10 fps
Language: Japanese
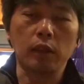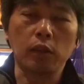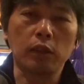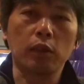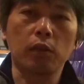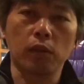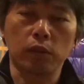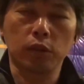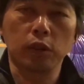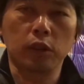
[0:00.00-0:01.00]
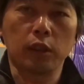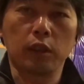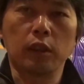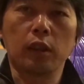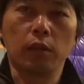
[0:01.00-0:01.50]
どういったところを注意しな
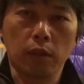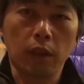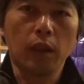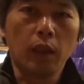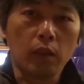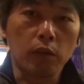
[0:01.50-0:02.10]
きゃいけないのか。